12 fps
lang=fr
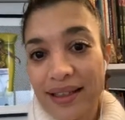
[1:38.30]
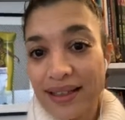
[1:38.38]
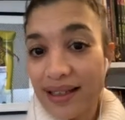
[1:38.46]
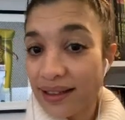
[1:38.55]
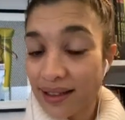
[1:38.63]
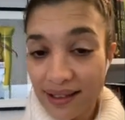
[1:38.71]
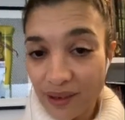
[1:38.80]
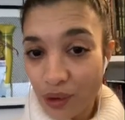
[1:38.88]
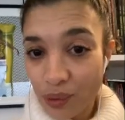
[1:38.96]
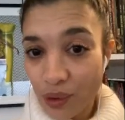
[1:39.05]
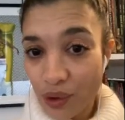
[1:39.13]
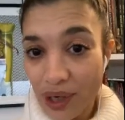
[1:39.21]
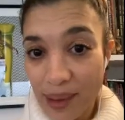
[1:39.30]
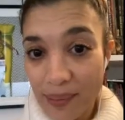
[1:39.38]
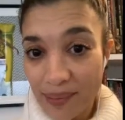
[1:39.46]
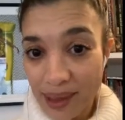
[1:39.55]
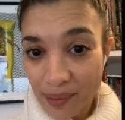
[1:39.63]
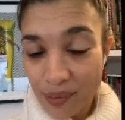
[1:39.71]
C'est exactement la
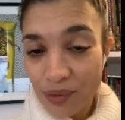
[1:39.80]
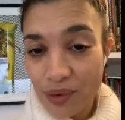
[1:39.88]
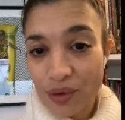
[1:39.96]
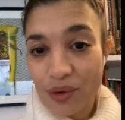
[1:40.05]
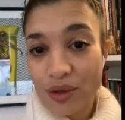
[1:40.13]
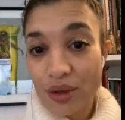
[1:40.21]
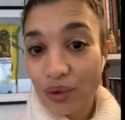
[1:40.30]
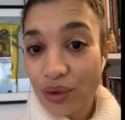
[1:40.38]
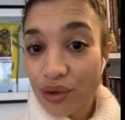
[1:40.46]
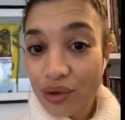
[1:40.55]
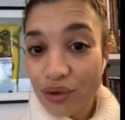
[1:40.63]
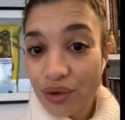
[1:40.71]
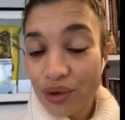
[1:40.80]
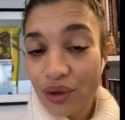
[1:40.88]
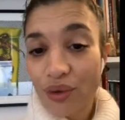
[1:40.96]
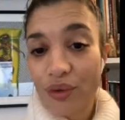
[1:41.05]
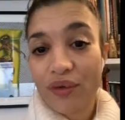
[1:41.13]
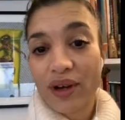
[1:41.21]
même euh,
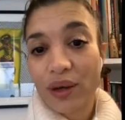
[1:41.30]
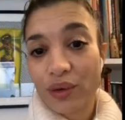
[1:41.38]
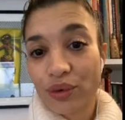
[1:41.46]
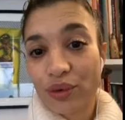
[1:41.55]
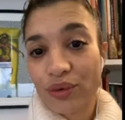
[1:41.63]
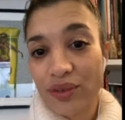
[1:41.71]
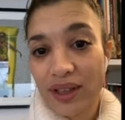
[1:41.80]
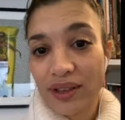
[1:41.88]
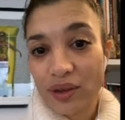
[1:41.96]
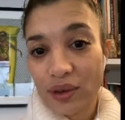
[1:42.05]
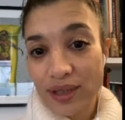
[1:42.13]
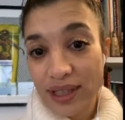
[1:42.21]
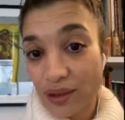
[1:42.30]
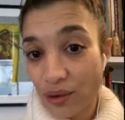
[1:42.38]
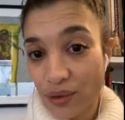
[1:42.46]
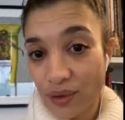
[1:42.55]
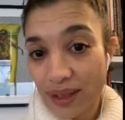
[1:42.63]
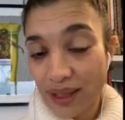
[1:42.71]
structure qu'on va retrouver dans
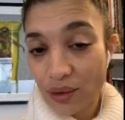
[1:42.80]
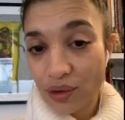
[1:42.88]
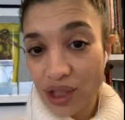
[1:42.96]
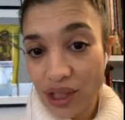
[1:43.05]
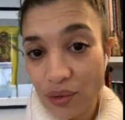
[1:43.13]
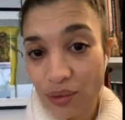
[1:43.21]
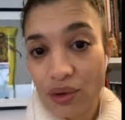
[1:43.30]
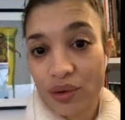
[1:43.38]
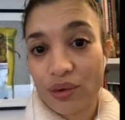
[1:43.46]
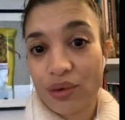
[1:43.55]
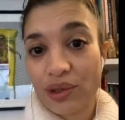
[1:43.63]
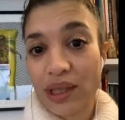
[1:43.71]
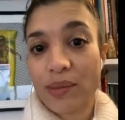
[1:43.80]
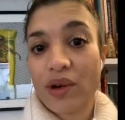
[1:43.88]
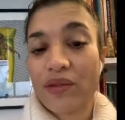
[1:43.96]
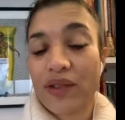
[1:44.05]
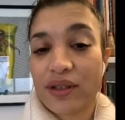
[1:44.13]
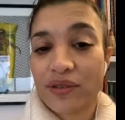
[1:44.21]
cette euh, trilogie, donc
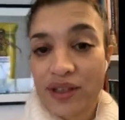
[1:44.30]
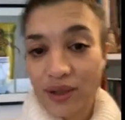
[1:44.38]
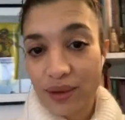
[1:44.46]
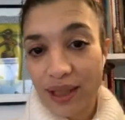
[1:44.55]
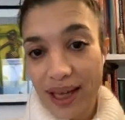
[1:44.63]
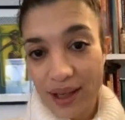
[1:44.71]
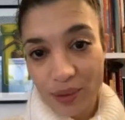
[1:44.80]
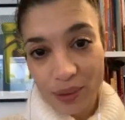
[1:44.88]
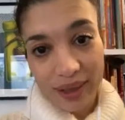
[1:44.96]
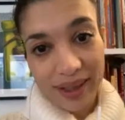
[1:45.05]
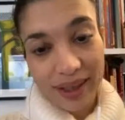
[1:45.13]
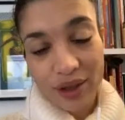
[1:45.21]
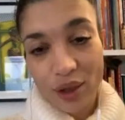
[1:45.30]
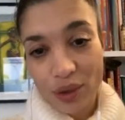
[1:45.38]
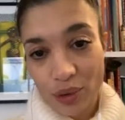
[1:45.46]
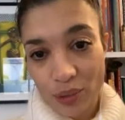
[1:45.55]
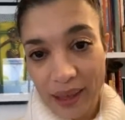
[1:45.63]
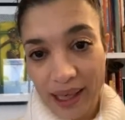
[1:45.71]
notamment avec Fils de Dragon et
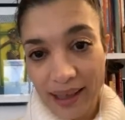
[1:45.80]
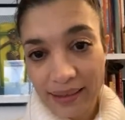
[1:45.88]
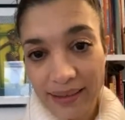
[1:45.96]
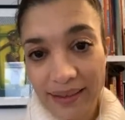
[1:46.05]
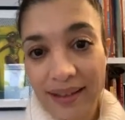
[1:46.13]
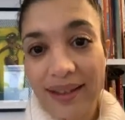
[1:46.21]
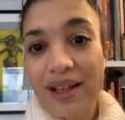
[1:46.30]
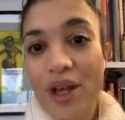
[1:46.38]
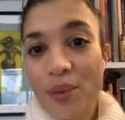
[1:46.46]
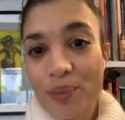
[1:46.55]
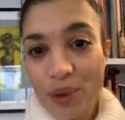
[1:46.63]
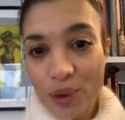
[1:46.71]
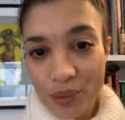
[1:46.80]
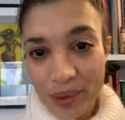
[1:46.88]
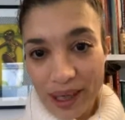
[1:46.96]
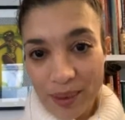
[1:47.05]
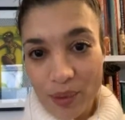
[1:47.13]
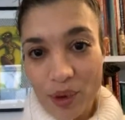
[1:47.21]
Cœur de Pirate.
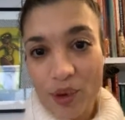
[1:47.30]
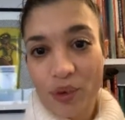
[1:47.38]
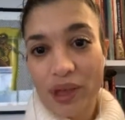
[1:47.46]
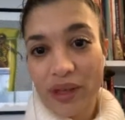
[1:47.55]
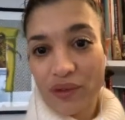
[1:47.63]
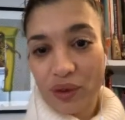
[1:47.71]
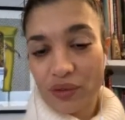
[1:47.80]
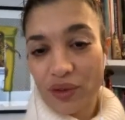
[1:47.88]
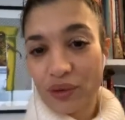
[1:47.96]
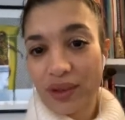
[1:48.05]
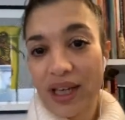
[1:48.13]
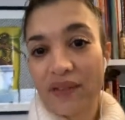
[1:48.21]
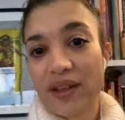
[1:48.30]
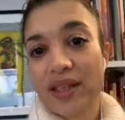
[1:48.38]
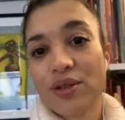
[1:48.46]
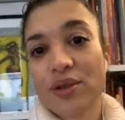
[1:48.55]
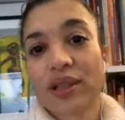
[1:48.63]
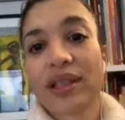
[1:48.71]
Premièrement, on avait envie de
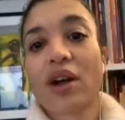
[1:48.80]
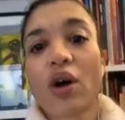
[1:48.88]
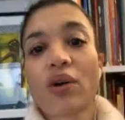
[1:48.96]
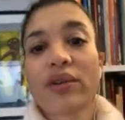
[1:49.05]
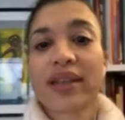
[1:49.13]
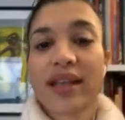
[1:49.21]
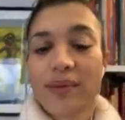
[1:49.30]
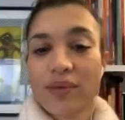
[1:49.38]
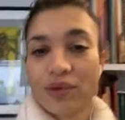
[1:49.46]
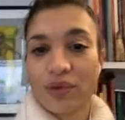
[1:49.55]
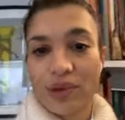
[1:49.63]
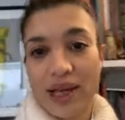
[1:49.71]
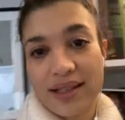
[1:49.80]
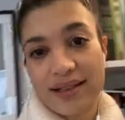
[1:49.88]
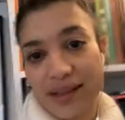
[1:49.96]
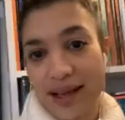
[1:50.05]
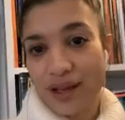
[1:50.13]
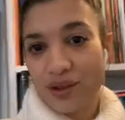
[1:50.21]
travailler sur des grands thèmes de la
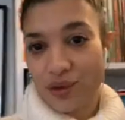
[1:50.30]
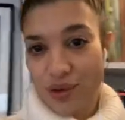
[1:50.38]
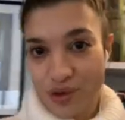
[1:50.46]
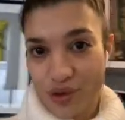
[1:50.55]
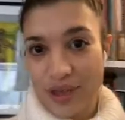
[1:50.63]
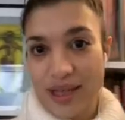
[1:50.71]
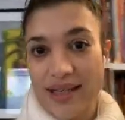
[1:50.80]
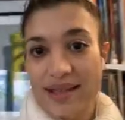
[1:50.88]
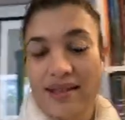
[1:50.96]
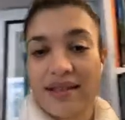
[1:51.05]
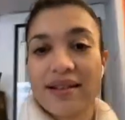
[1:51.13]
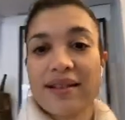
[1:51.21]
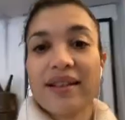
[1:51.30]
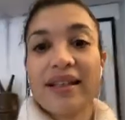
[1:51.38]
littérature jeunesse